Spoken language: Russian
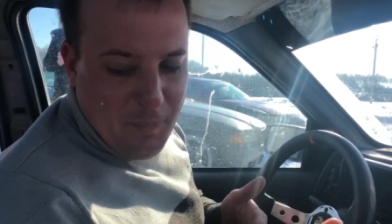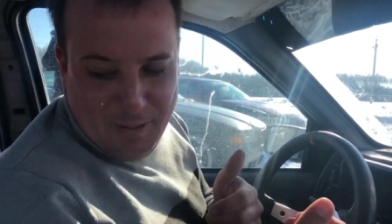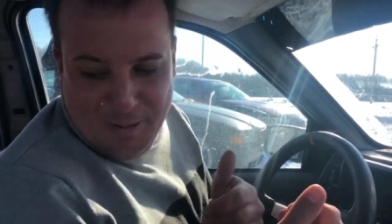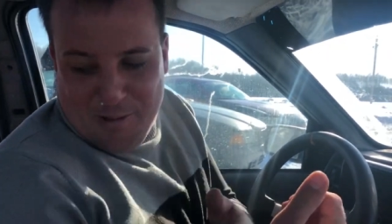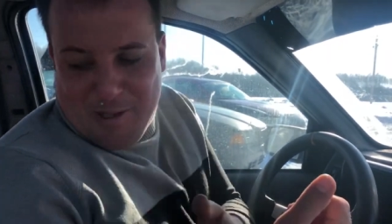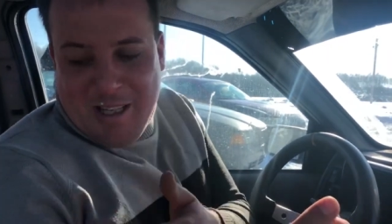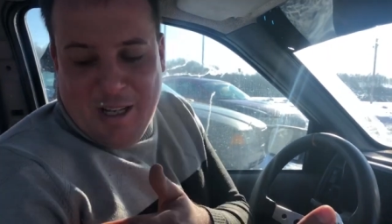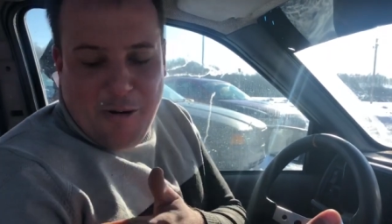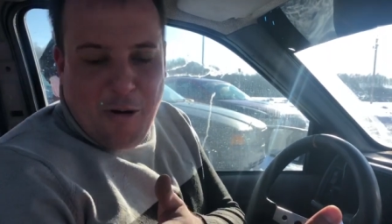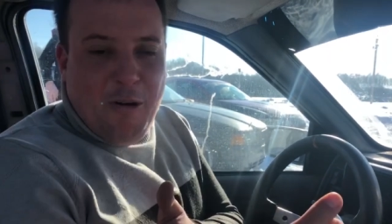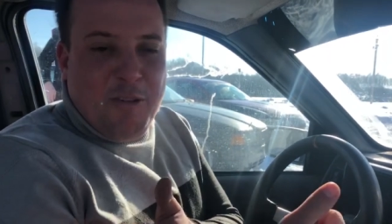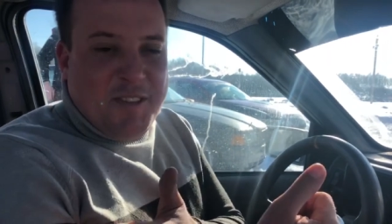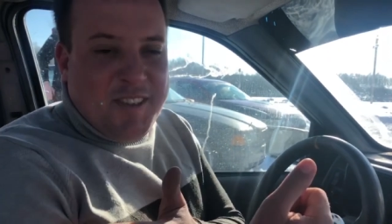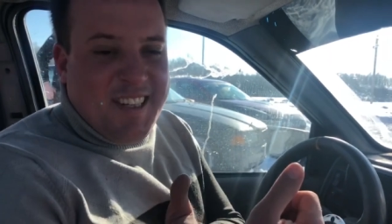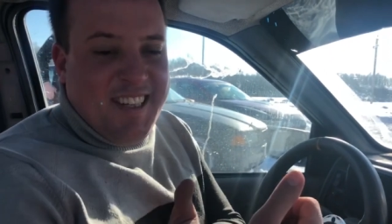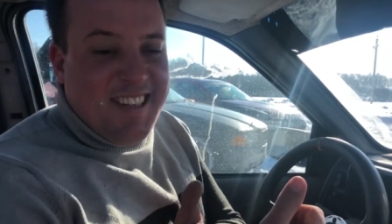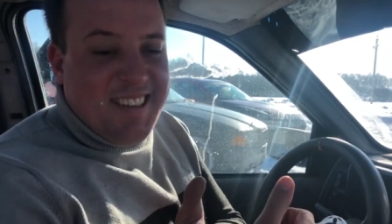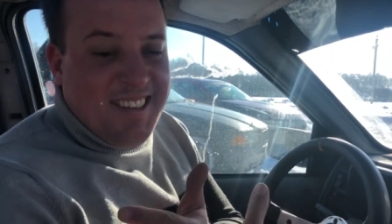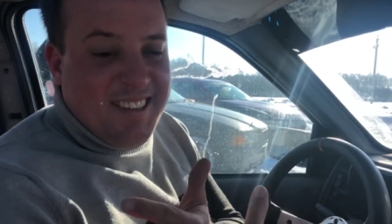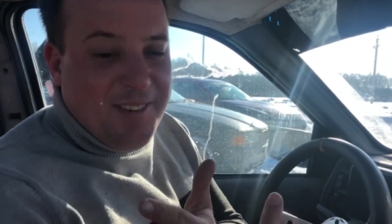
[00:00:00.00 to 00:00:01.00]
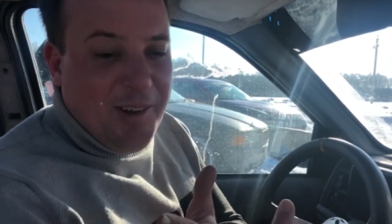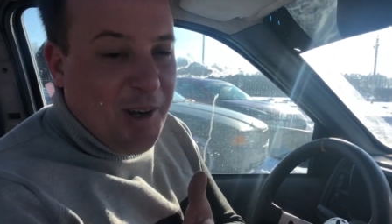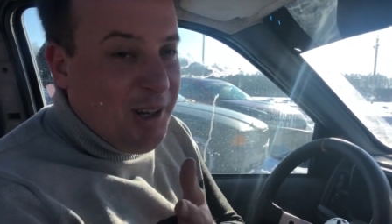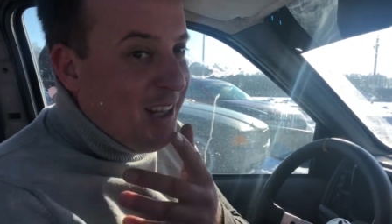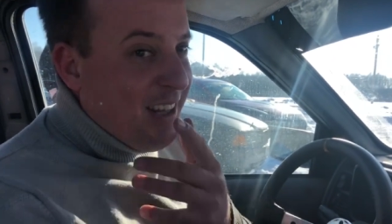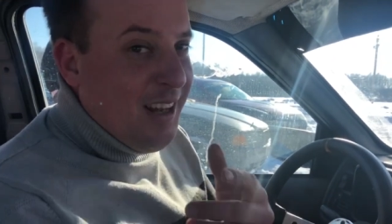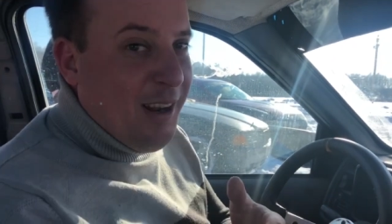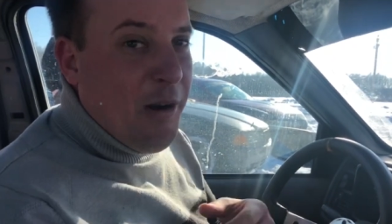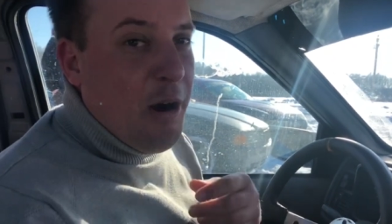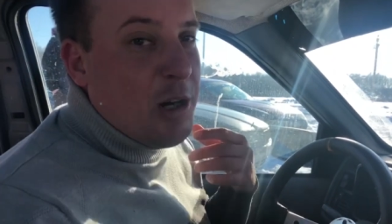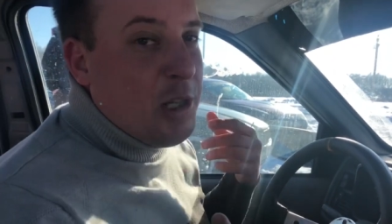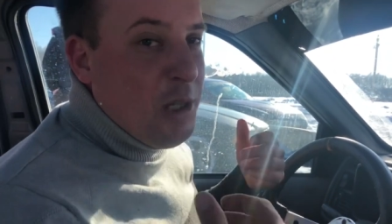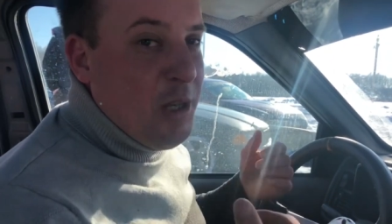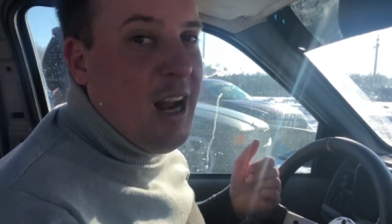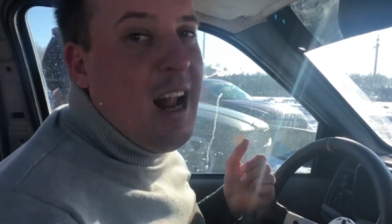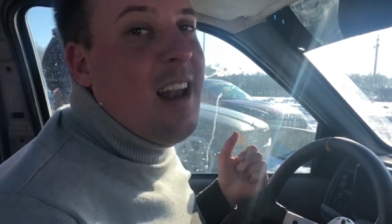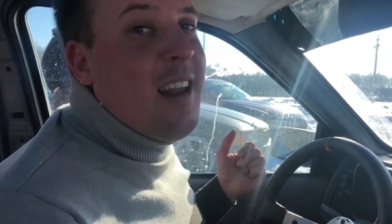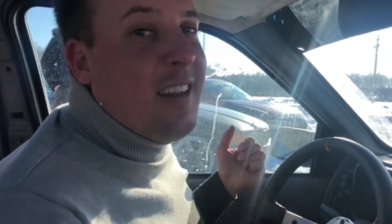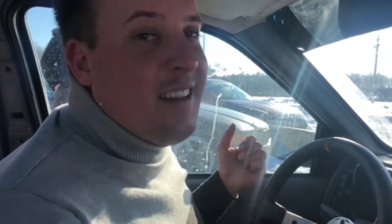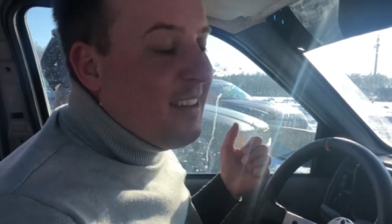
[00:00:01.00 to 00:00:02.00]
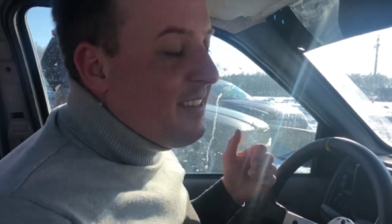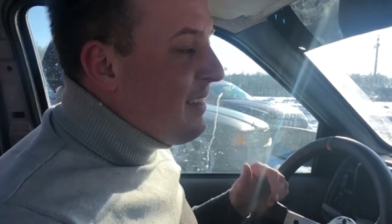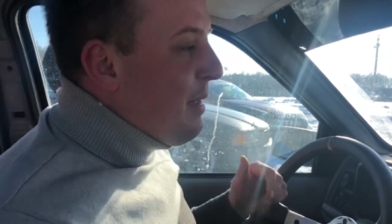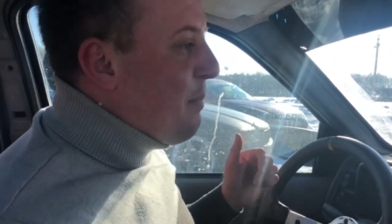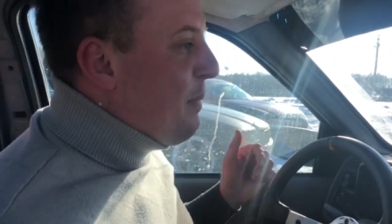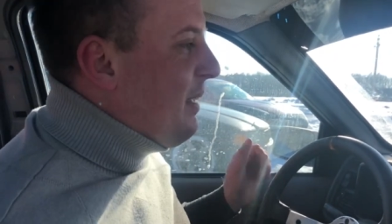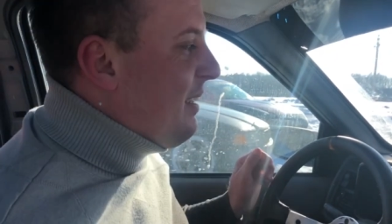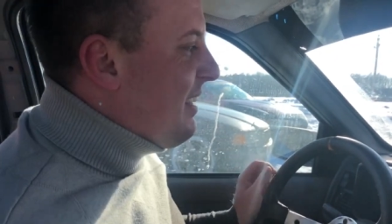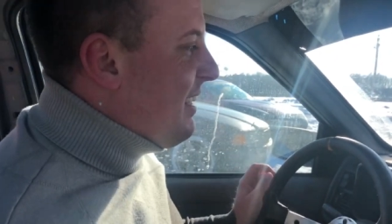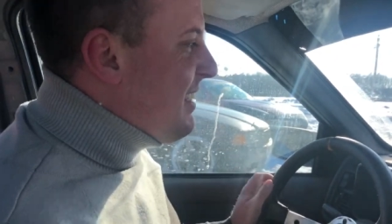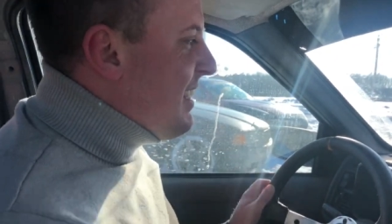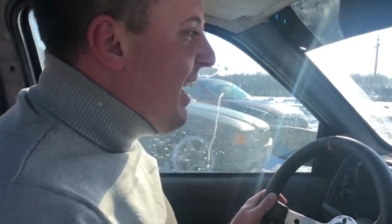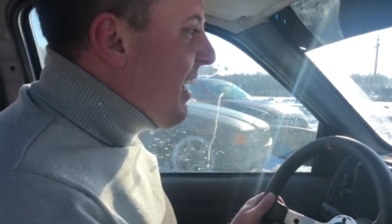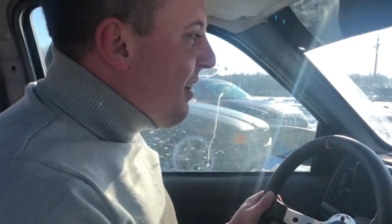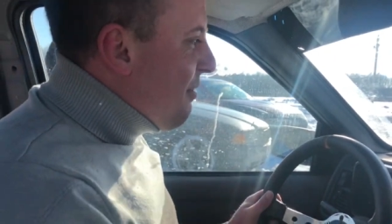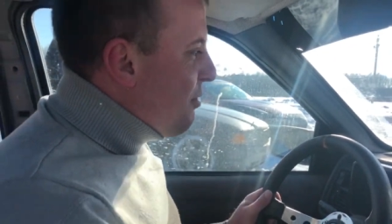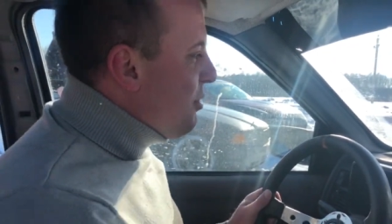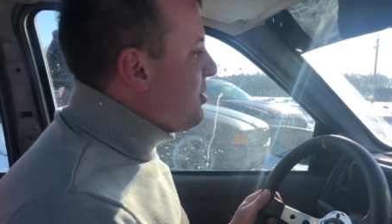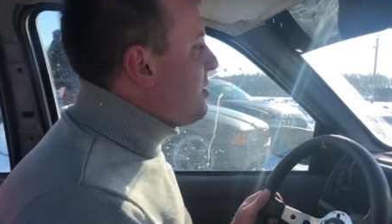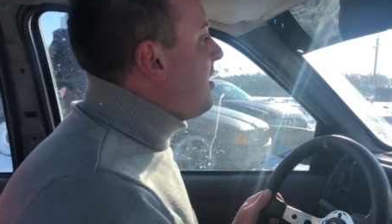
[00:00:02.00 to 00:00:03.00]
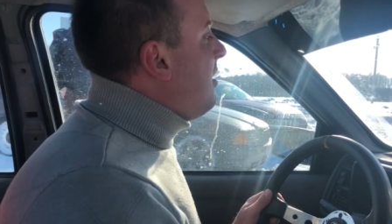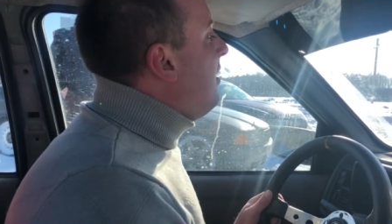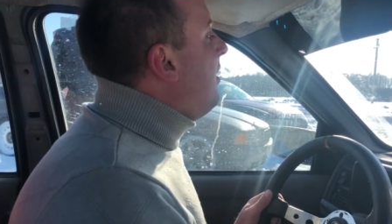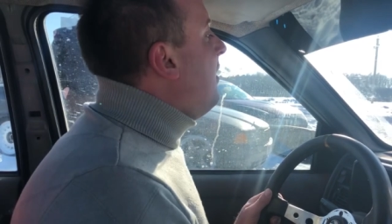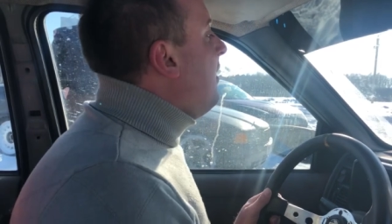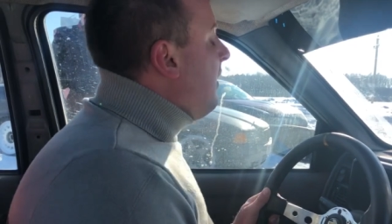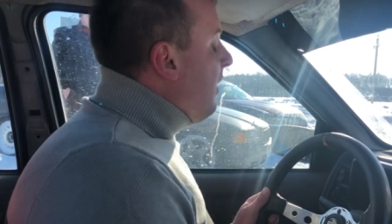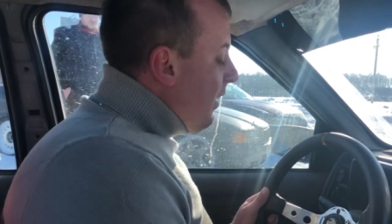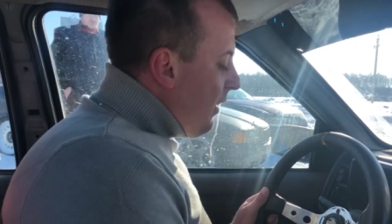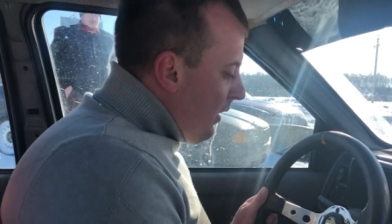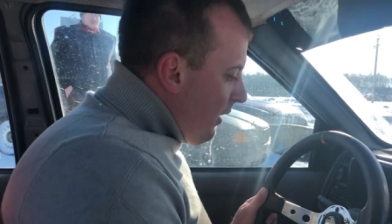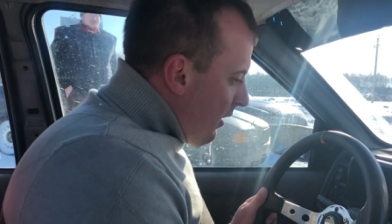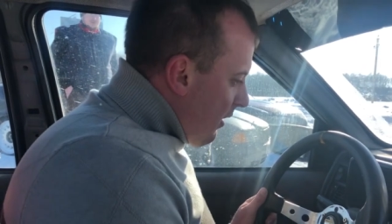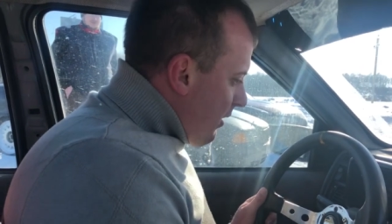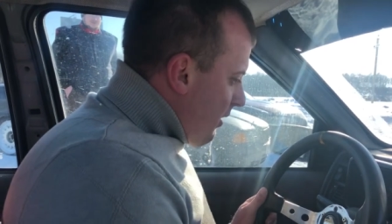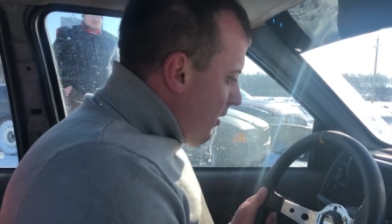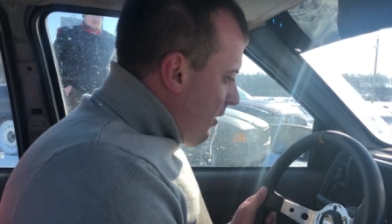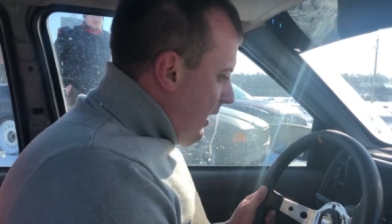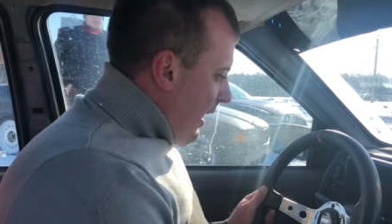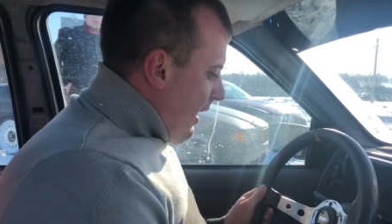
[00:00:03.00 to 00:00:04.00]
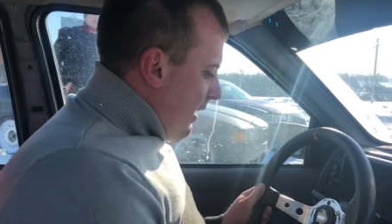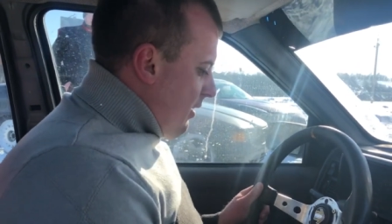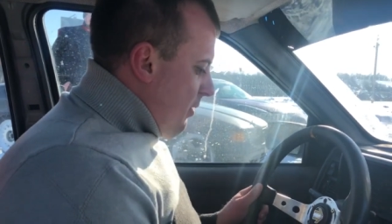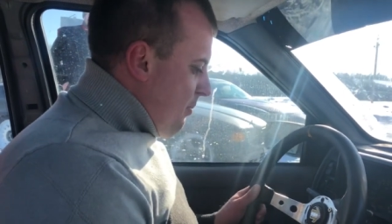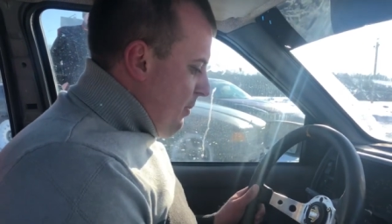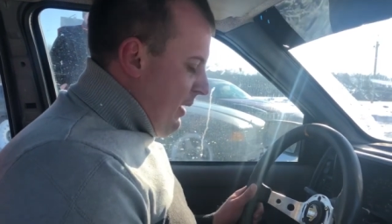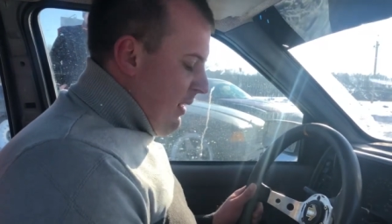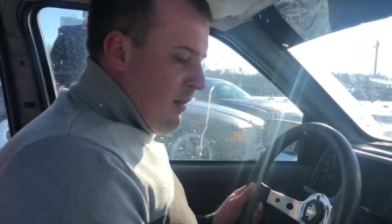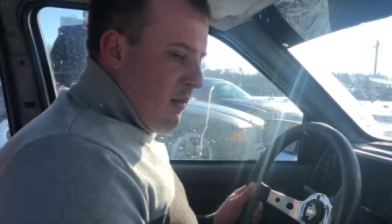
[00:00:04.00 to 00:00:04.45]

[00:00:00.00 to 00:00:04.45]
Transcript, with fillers: потому что таков стоит настолько далеко, что реально до сцепа не дотягиваюсь. Так, блин,